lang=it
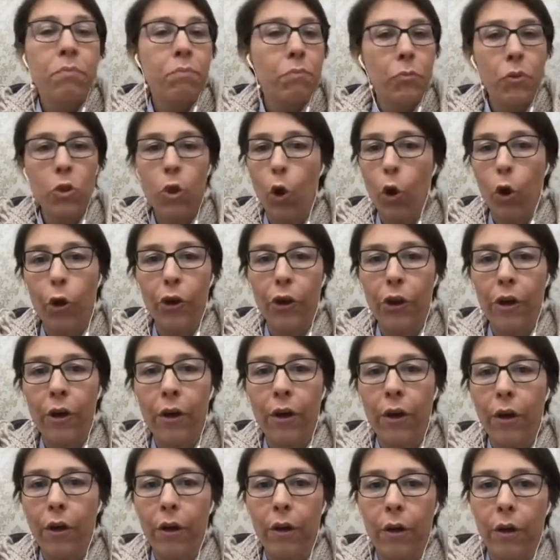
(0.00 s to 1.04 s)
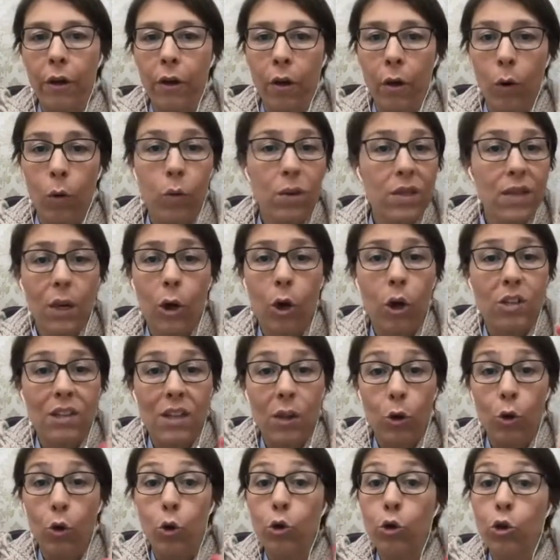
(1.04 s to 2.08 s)
non, eh, questa cosa
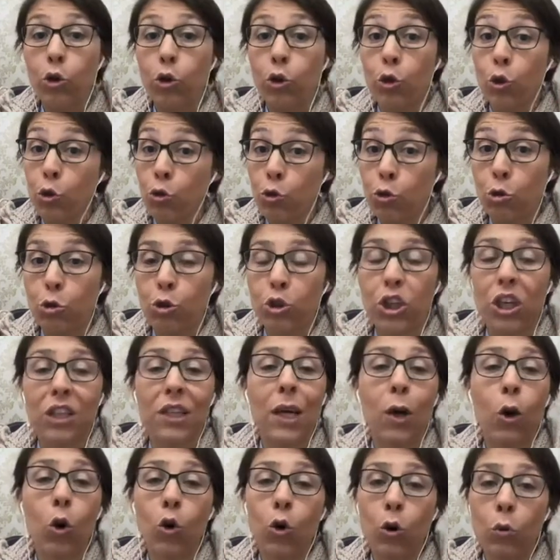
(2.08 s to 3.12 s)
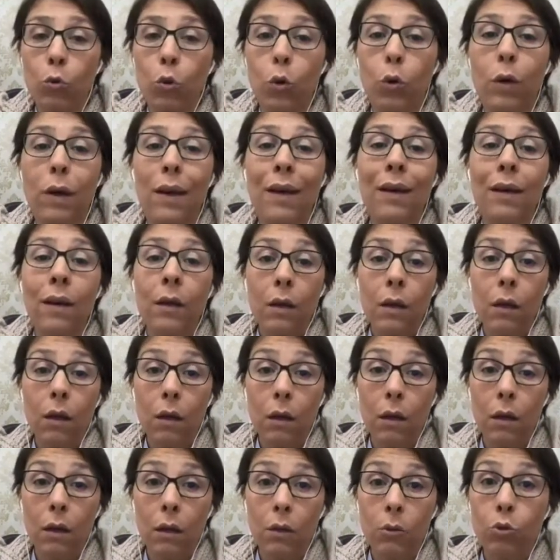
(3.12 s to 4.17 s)
non, non, succede o comunque
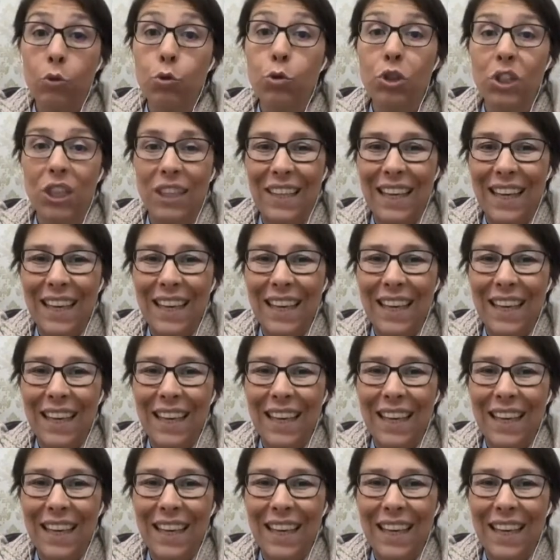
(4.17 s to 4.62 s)
eh, succede